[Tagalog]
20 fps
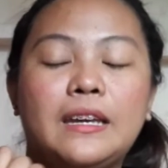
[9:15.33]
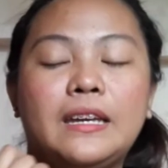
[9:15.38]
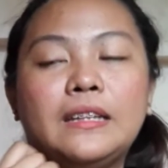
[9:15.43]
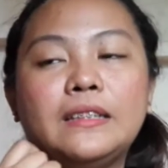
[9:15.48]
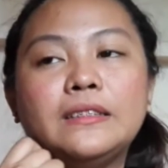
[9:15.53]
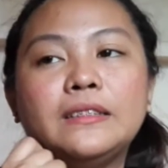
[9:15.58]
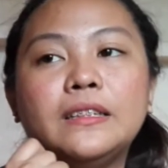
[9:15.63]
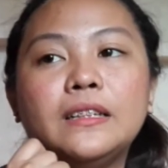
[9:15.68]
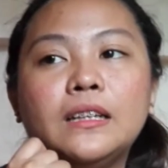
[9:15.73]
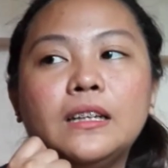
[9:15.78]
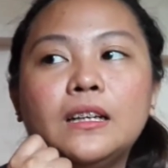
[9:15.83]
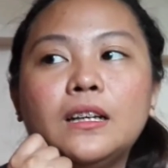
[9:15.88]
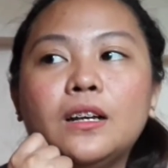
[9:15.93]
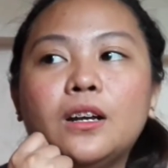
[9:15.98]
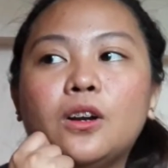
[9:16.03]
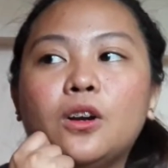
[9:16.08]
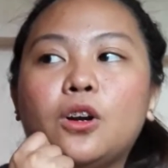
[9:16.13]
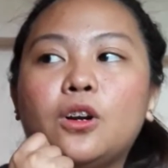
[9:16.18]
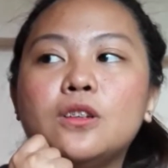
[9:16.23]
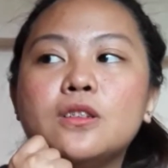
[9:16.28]
And
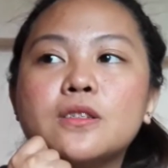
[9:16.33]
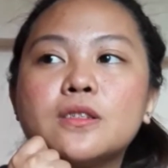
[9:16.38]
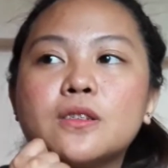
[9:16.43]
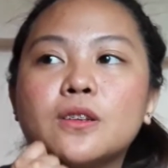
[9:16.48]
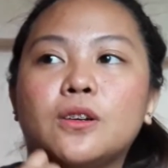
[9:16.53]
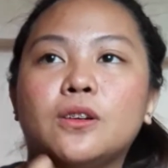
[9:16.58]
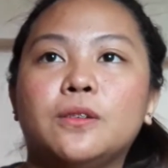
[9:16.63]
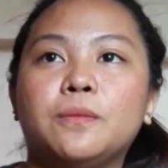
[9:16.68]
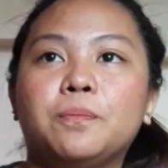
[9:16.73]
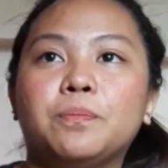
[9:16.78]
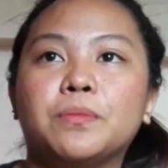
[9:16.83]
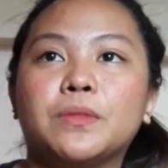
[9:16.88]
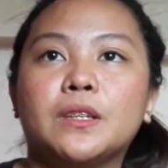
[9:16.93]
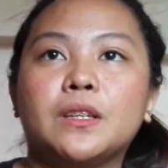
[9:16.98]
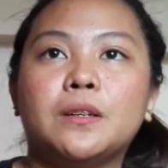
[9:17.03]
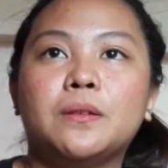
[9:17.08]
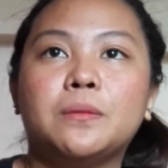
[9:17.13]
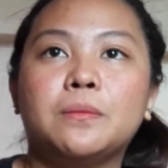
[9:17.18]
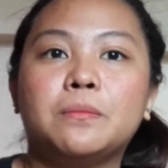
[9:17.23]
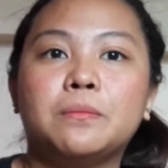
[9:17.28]
also,
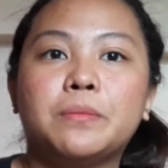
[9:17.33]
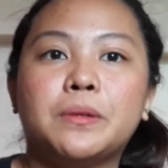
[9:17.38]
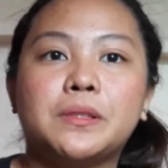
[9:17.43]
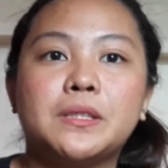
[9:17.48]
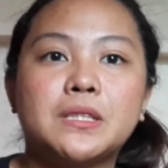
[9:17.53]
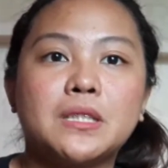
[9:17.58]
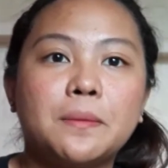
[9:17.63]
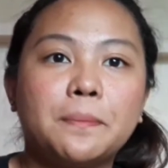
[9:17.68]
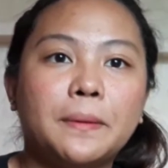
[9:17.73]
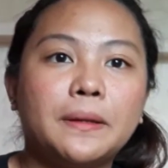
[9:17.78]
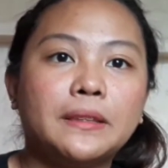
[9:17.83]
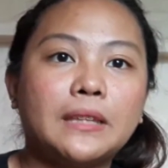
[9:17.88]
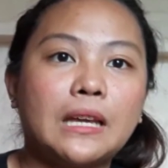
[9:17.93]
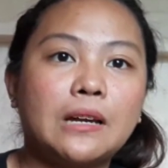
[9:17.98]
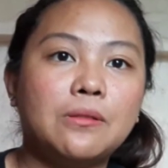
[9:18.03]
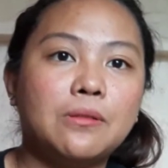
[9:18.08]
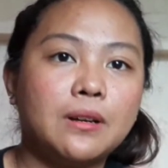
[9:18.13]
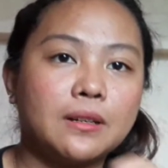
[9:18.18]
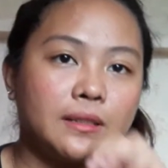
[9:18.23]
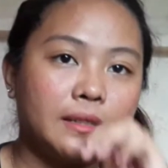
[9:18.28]
pwede siyang
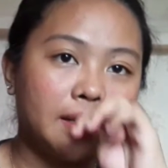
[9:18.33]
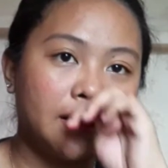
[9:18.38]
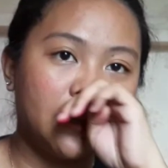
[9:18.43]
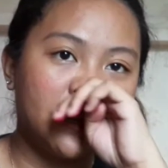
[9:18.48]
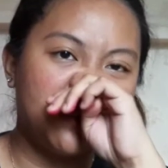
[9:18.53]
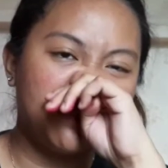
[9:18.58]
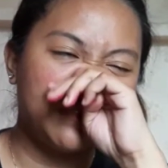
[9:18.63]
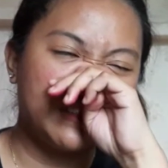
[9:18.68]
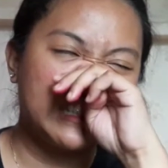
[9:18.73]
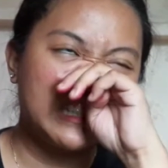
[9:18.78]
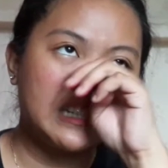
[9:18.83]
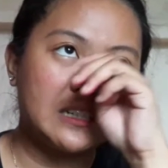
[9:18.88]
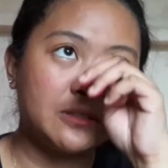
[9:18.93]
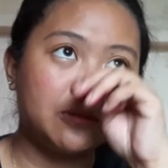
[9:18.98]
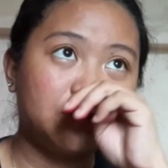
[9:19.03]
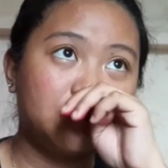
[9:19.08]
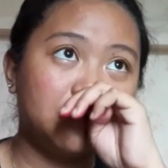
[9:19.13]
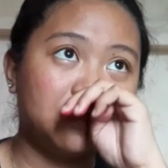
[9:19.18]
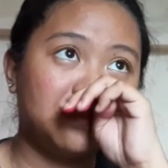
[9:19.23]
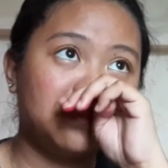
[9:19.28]
patawag, Nagagamit siya
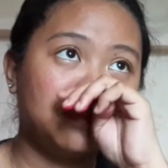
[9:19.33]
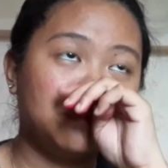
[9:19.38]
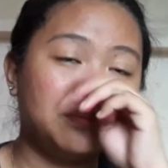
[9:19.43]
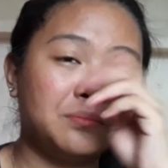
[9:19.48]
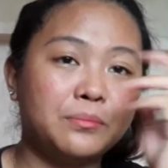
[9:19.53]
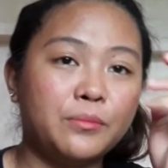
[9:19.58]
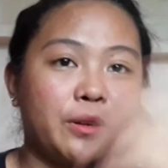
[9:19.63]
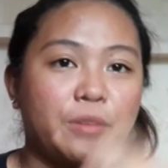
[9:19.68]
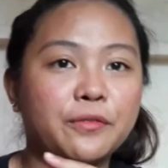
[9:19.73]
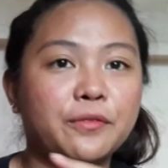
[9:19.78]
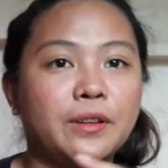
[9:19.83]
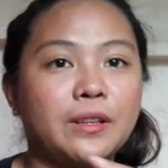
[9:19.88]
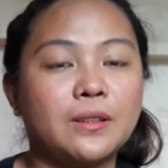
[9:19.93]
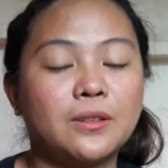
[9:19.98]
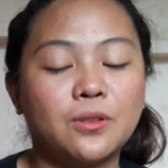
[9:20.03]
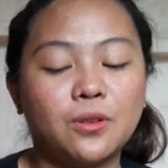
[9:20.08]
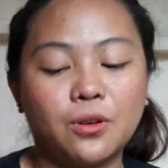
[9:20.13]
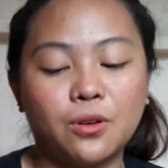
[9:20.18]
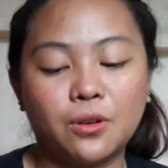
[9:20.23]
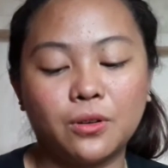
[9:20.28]
nung
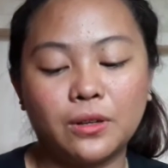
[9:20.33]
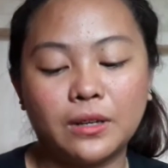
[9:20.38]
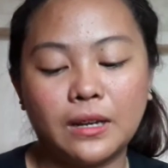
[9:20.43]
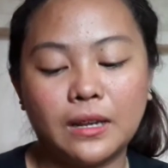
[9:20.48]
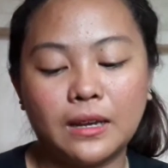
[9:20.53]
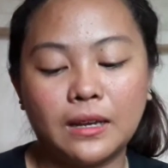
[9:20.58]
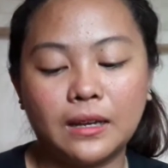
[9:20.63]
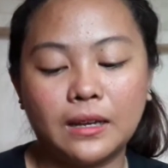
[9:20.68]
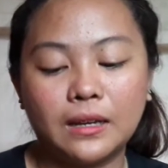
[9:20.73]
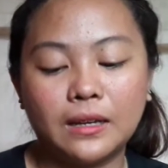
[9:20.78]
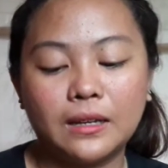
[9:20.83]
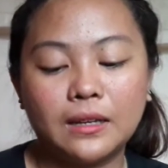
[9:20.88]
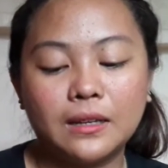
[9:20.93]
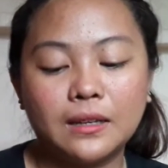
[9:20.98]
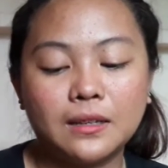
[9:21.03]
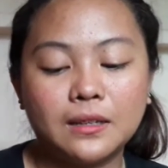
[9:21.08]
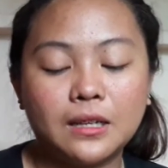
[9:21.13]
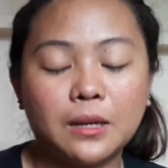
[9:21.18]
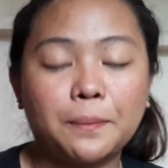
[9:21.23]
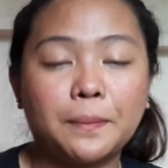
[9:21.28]
boyfriend ko na
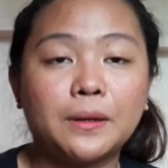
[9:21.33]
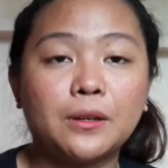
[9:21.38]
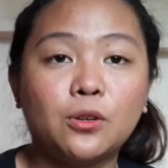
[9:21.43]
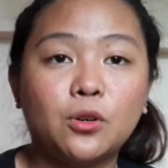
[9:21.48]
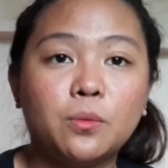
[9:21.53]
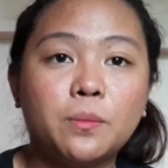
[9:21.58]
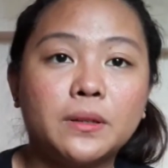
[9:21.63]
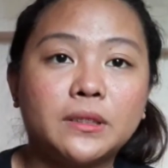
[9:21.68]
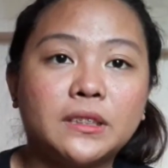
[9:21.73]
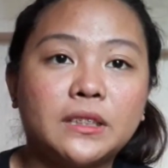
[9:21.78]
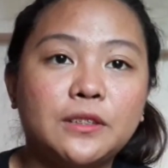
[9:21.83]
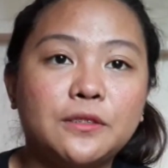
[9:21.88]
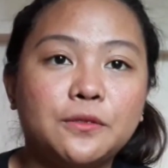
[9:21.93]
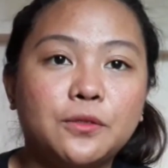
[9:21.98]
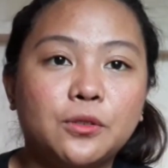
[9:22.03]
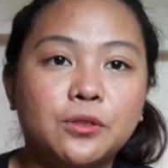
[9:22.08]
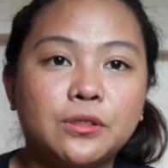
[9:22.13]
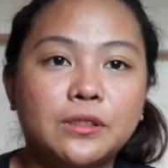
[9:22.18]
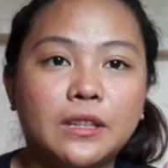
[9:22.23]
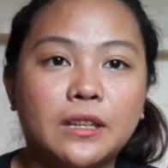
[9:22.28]
kapag lowbat na
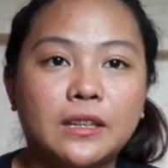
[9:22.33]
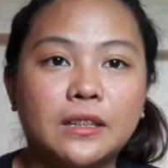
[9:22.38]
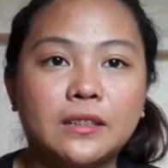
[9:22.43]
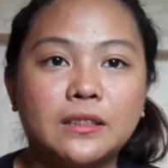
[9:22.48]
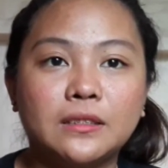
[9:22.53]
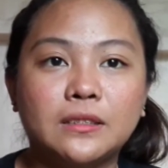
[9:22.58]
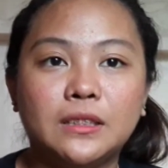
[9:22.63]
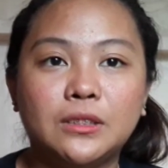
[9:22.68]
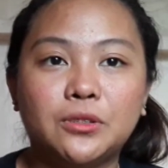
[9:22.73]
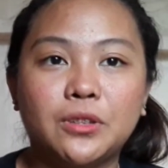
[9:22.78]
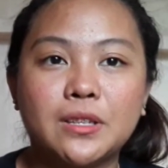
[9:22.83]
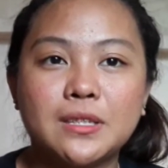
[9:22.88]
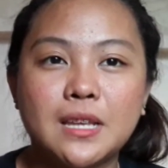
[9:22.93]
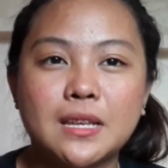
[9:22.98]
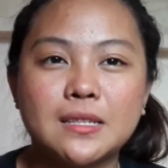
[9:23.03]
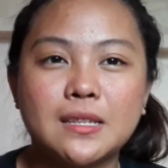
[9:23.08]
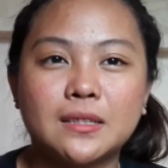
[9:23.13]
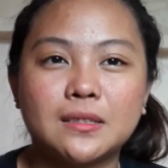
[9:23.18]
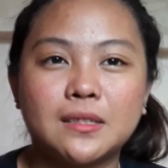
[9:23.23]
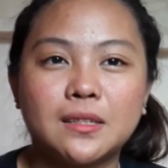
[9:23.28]
yung phone niya, dito yung
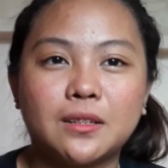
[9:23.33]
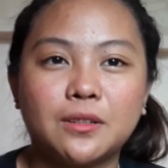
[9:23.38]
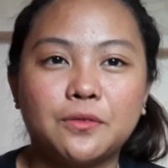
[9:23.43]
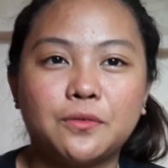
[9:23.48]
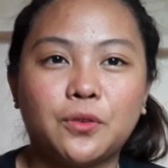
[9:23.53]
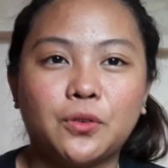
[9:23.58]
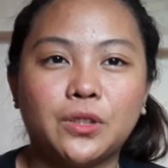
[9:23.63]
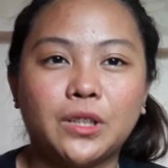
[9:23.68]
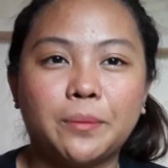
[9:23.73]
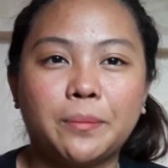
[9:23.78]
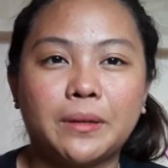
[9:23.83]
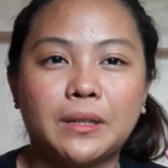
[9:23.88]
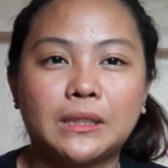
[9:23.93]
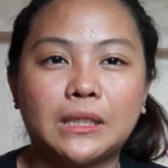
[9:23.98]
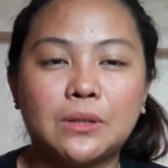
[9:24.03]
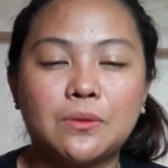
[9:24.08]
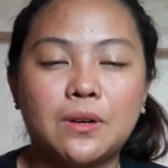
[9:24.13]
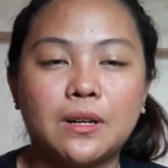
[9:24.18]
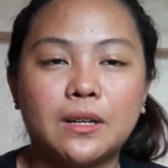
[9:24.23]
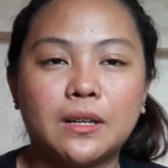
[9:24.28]
sasaksak yung phone niya para
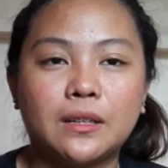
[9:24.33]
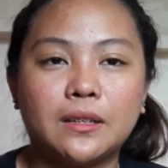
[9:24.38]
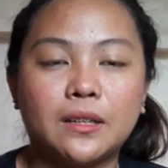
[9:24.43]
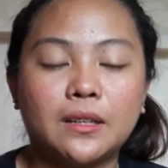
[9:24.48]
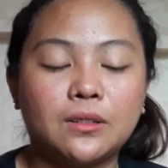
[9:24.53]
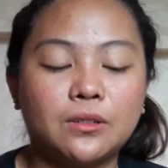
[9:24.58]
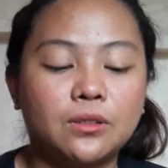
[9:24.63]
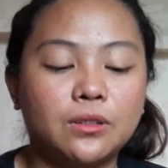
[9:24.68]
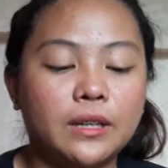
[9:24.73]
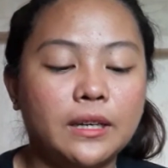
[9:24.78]
tawagan ako.